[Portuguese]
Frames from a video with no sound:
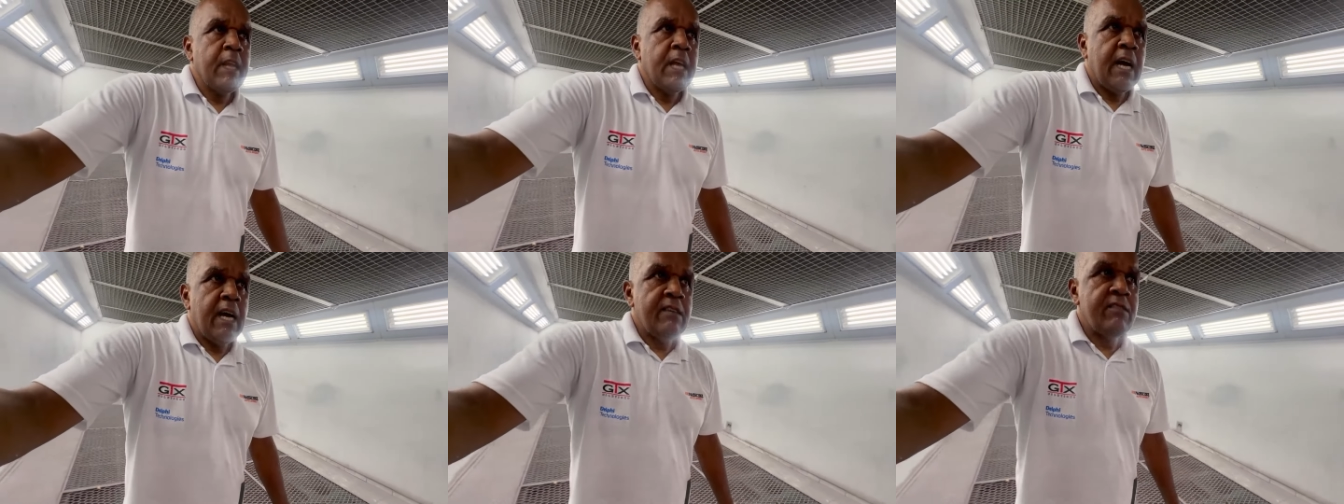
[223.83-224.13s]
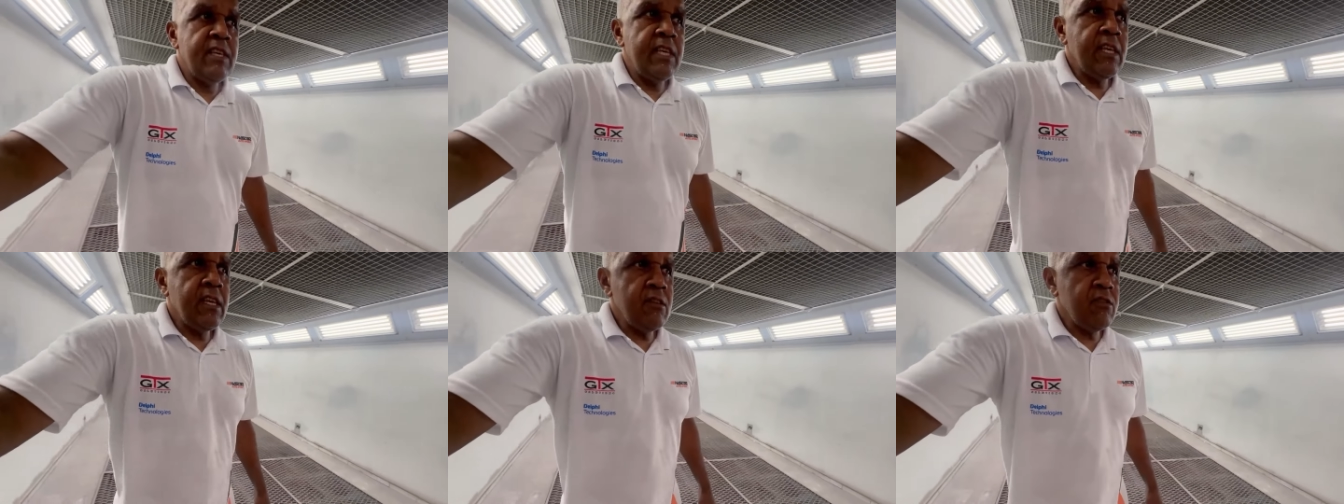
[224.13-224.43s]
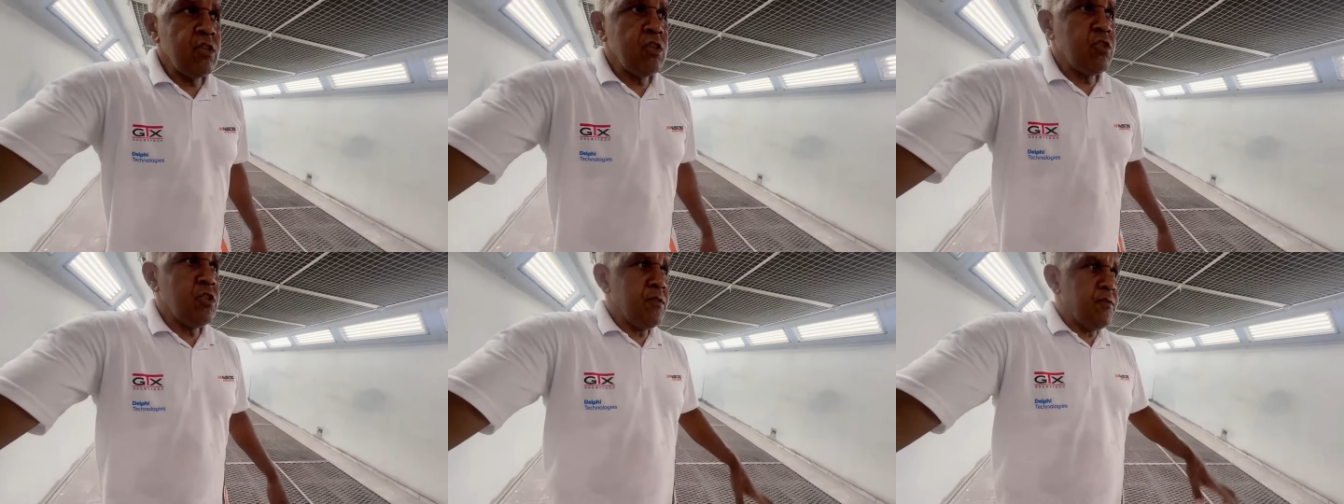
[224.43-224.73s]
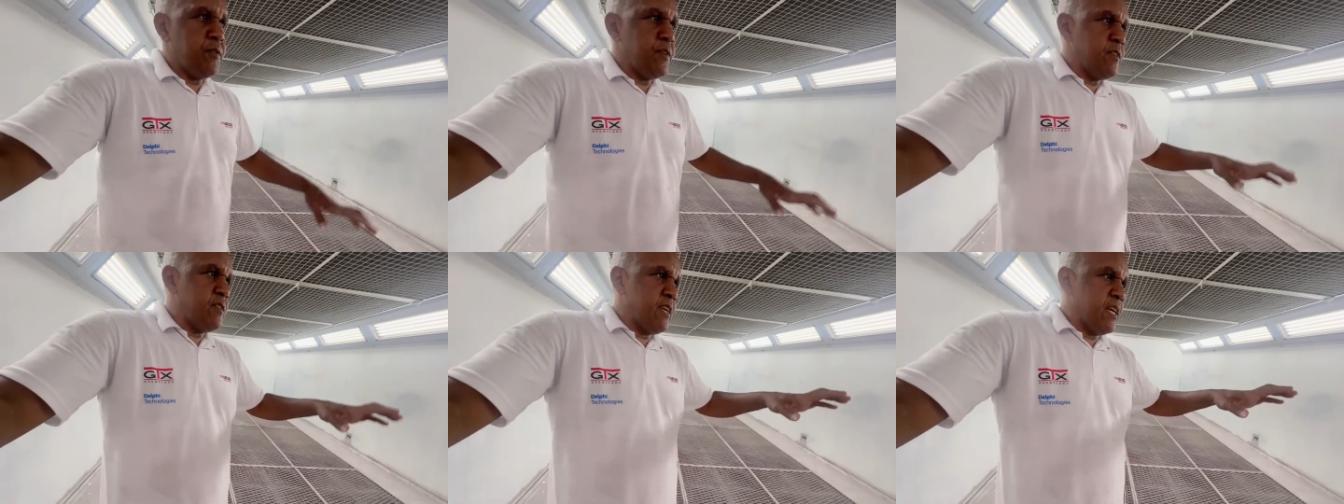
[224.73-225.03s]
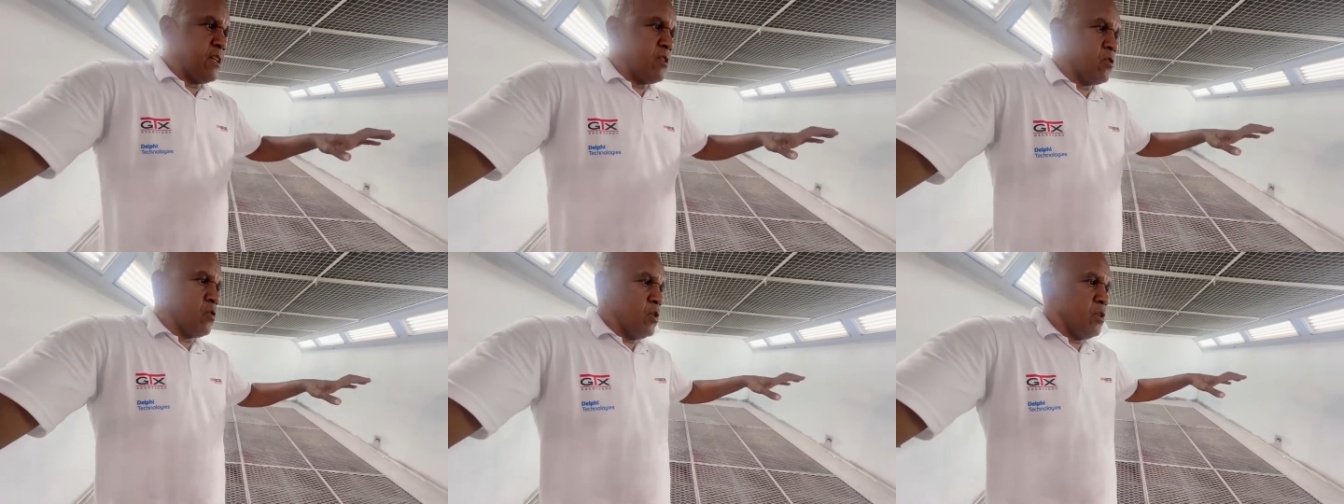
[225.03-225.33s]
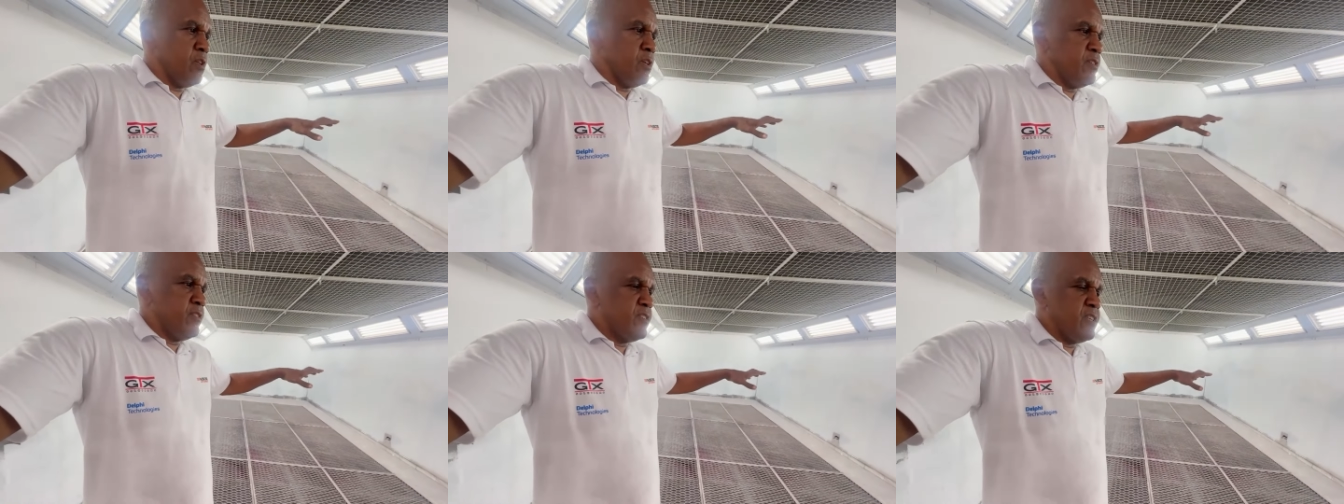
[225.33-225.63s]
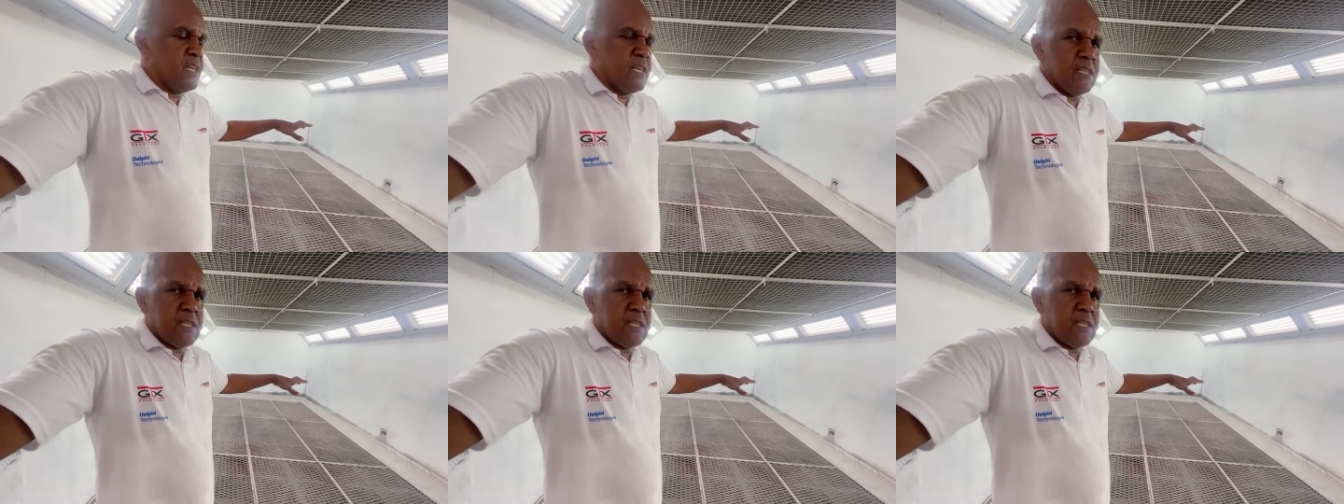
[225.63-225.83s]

Assim que a gente fizer todo esse